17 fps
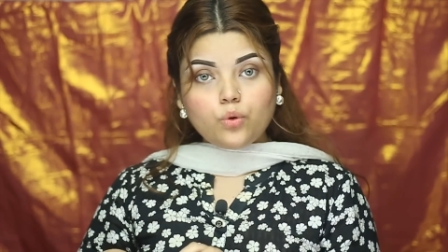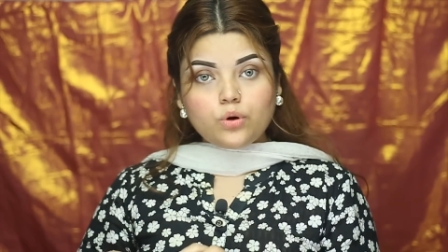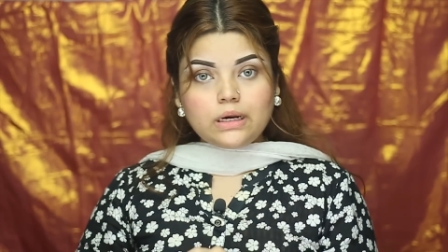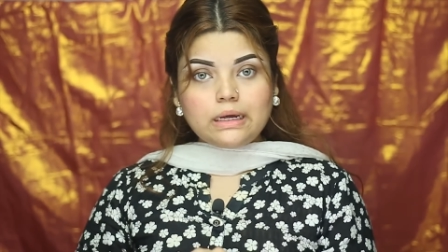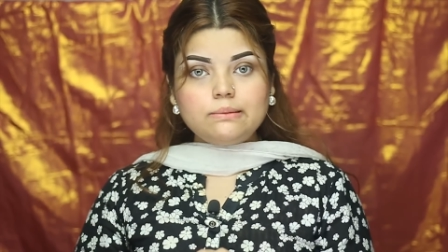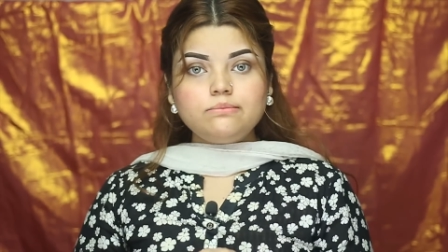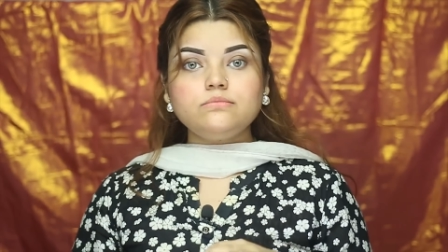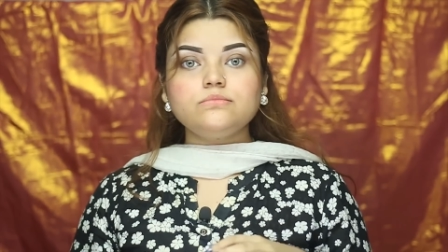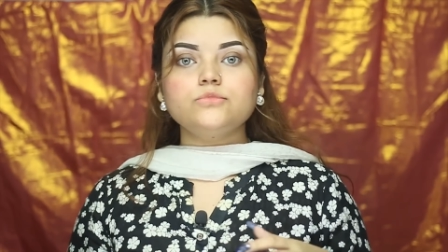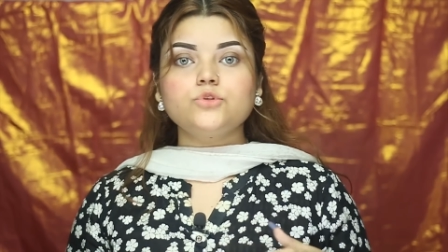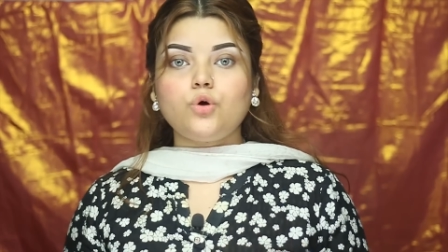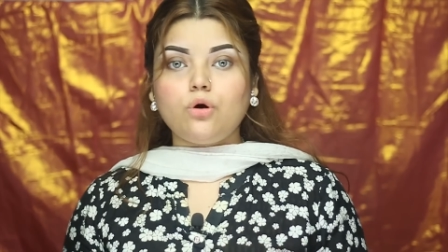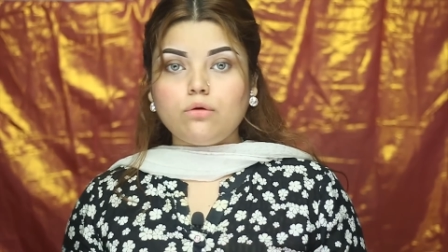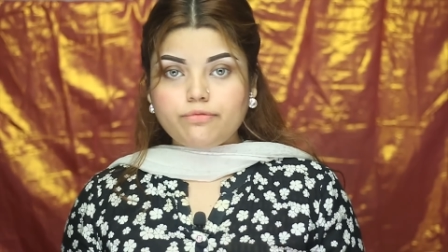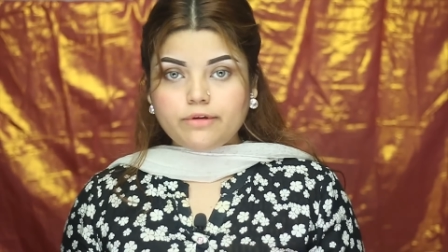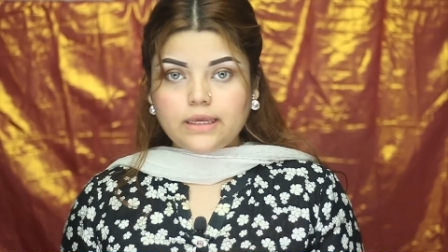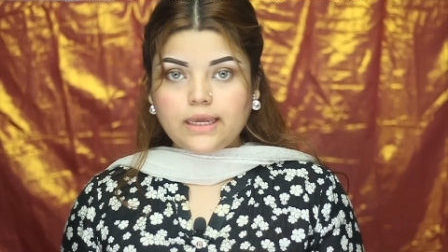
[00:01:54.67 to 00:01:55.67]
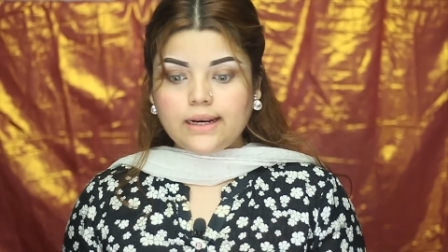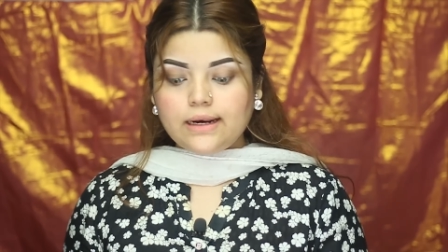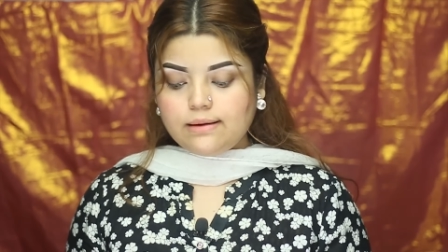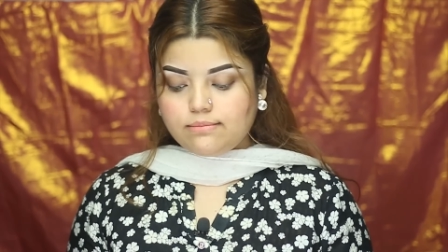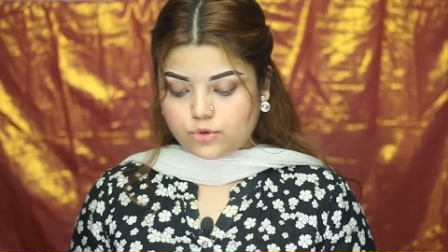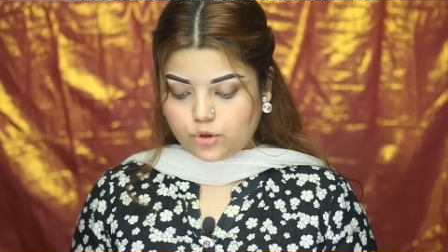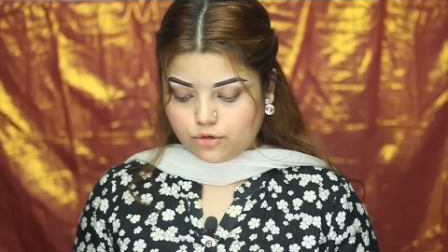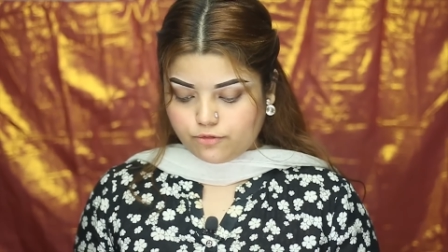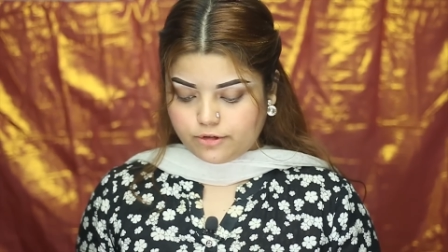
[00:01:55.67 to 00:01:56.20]
করলাম কফি
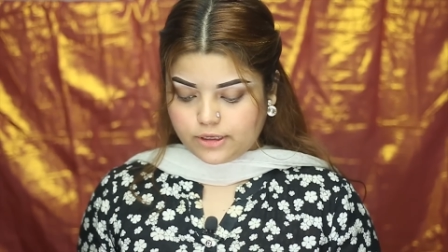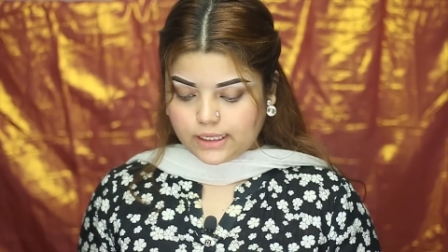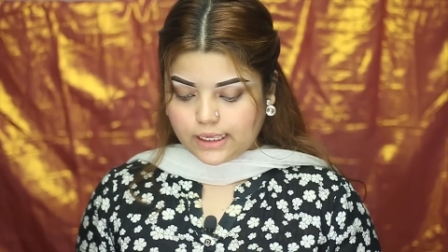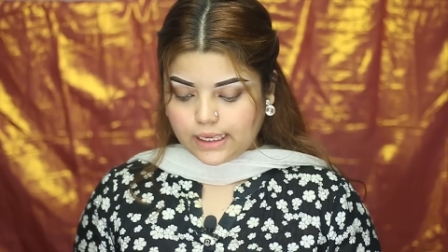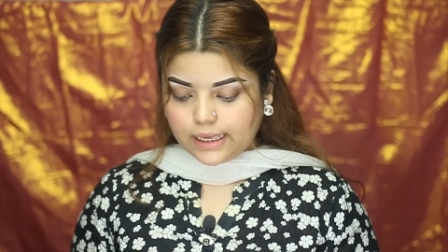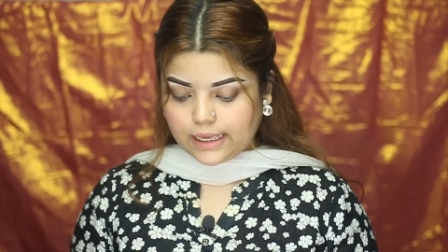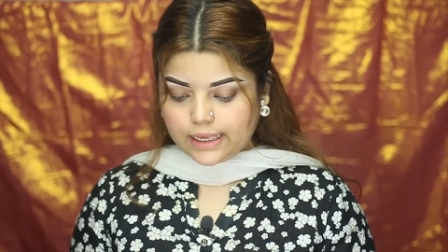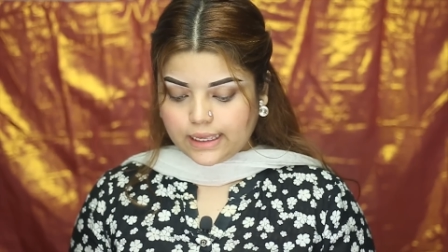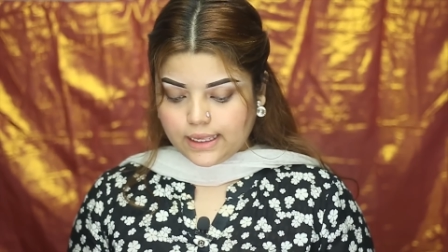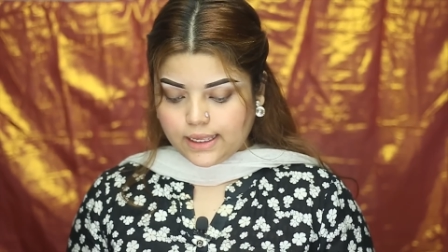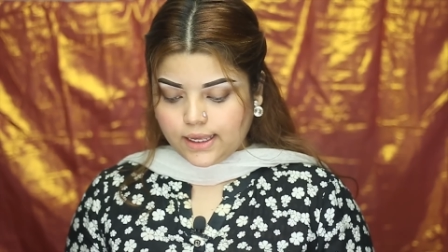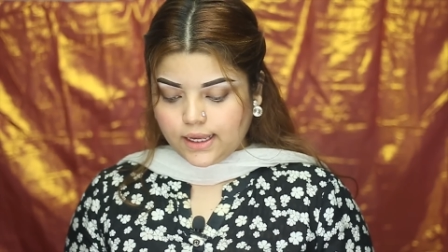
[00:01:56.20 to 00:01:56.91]
খেলাম কফি খেয়ে